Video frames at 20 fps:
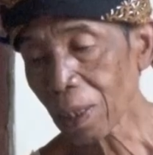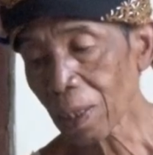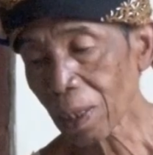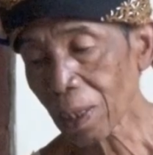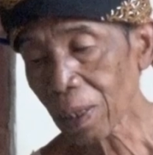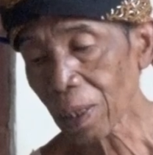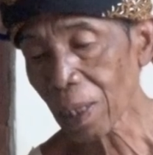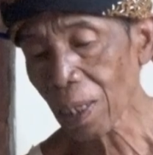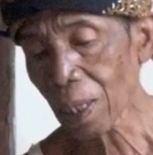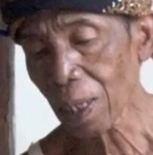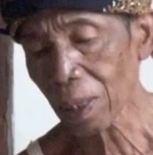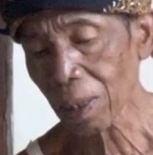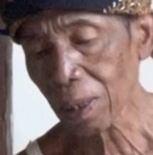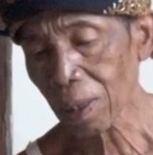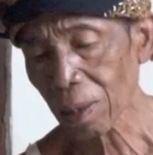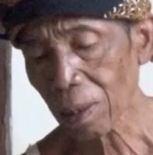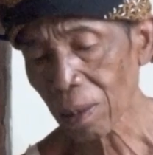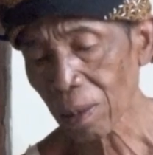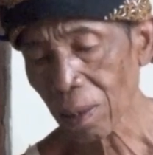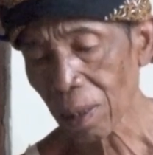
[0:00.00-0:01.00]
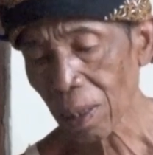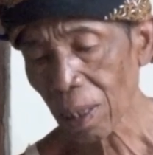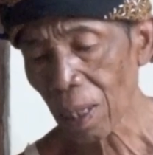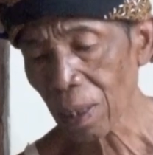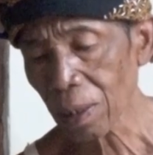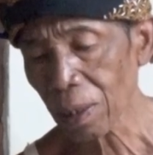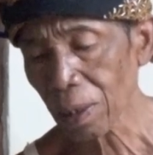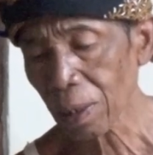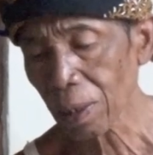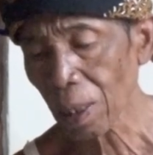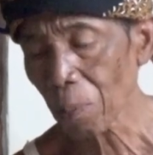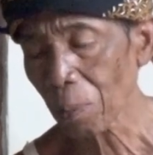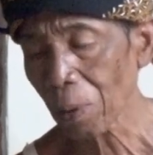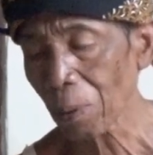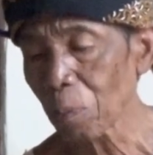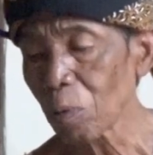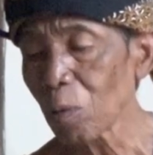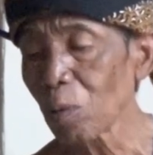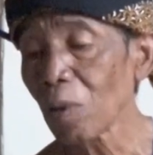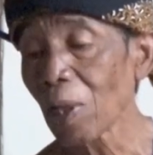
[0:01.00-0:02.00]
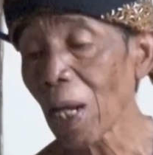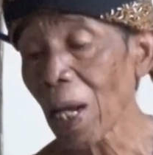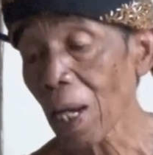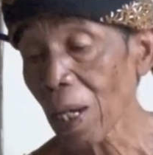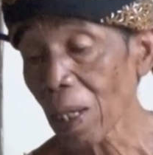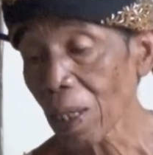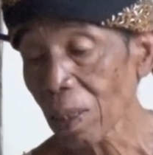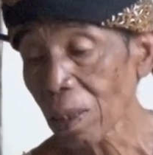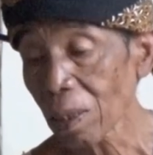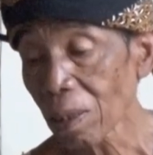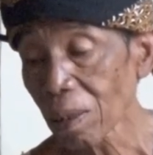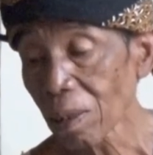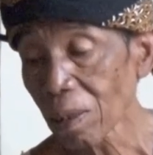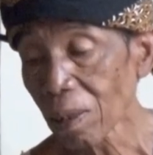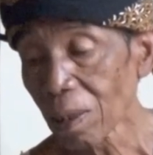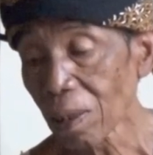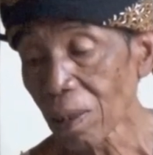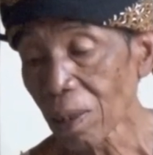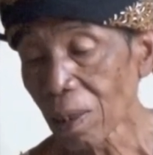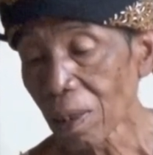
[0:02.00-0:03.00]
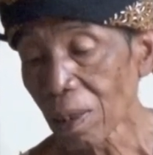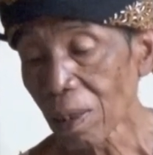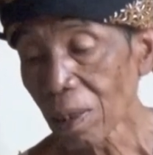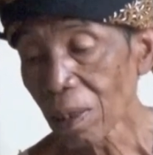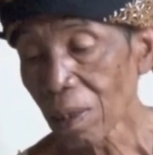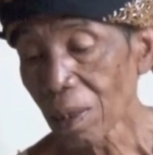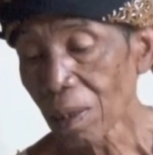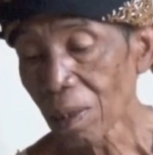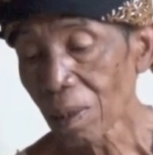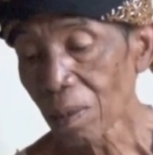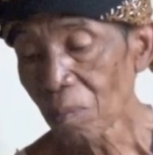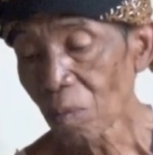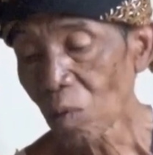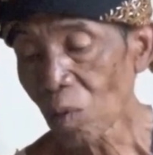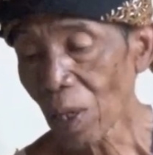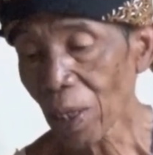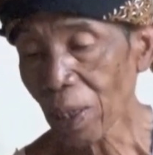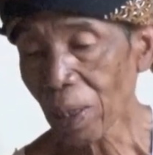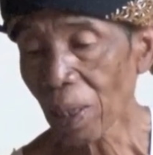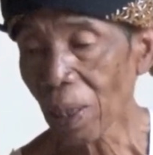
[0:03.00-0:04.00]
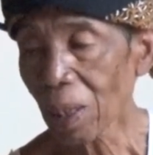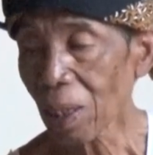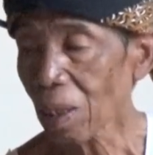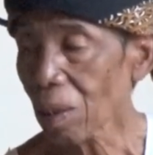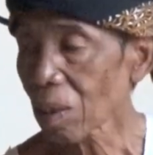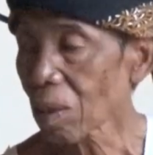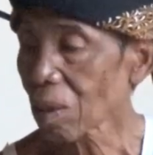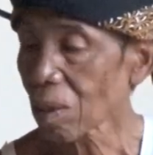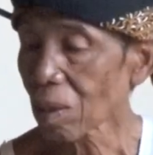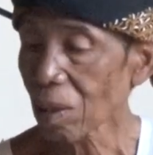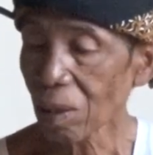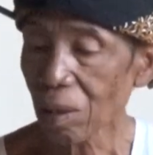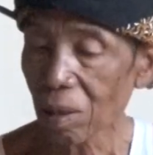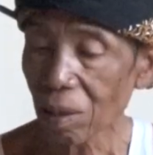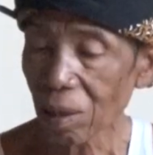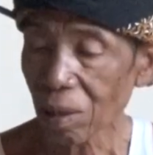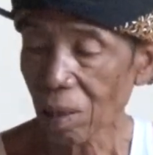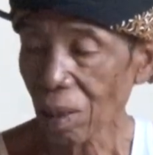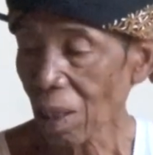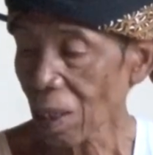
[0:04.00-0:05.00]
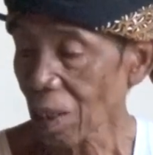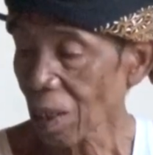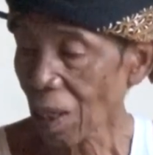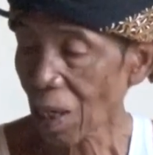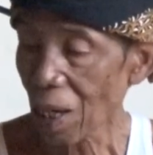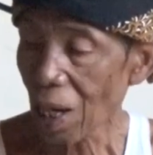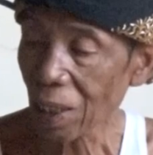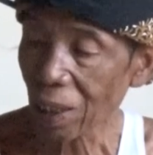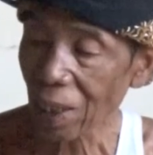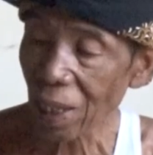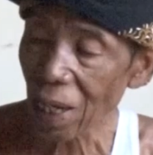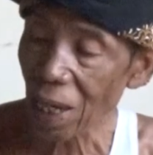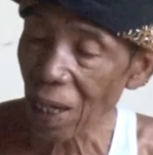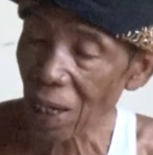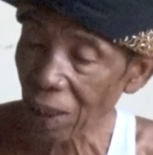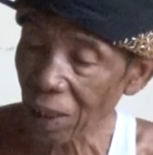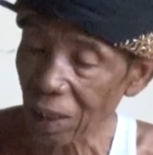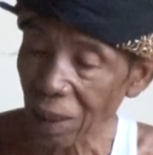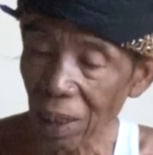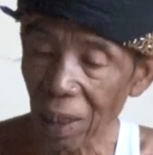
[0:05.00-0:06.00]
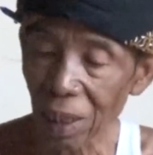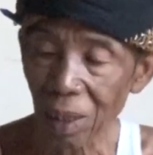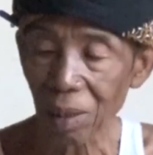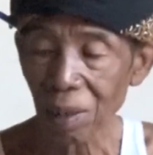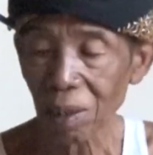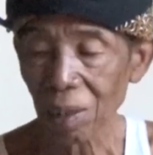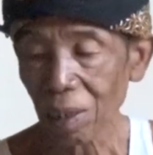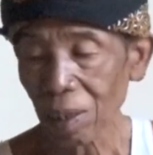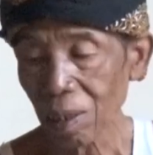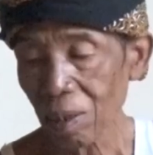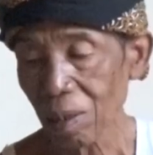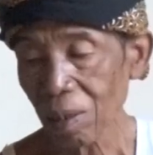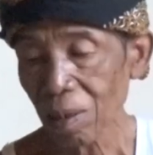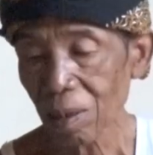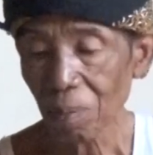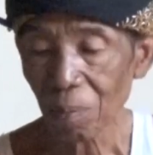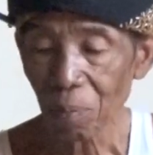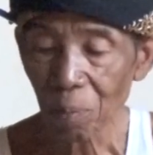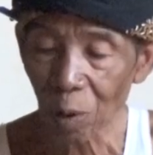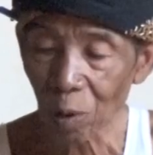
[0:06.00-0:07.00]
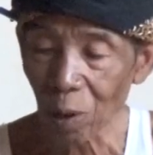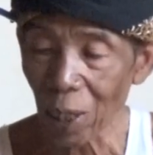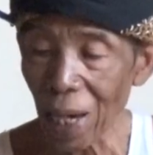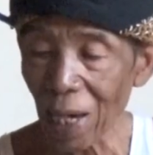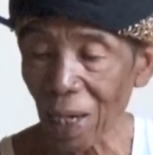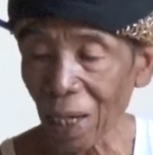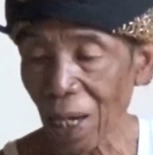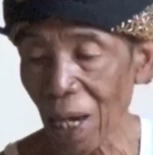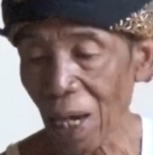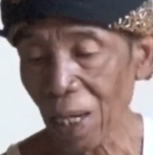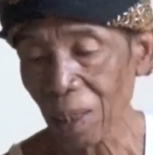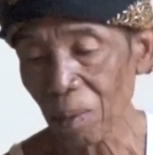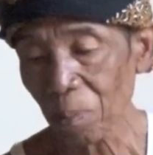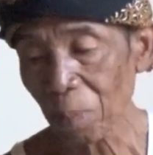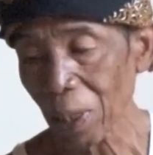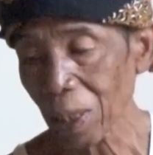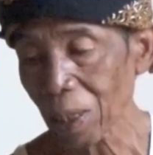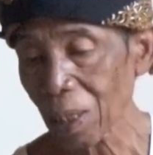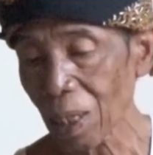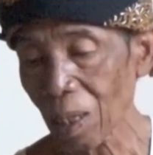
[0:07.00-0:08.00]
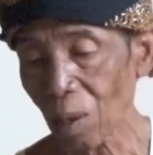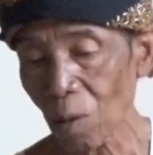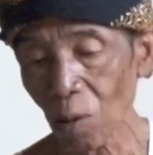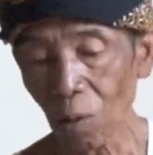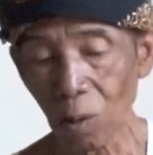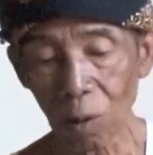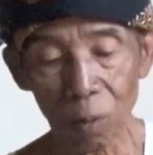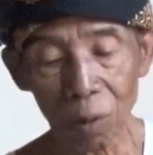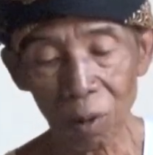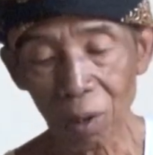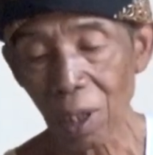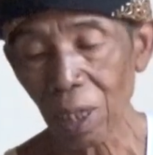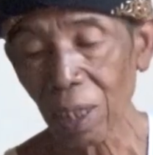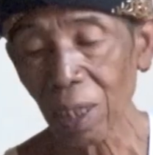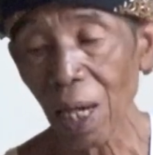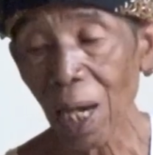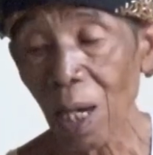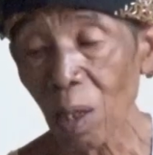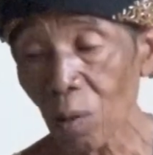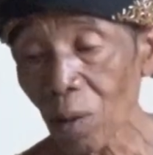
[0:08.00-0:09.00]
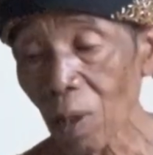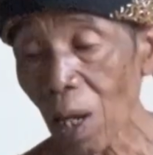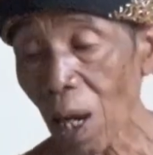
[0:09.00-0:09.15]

kira-kira aja sampai punah mulane anak-anak ya ponakan pada kongkon genau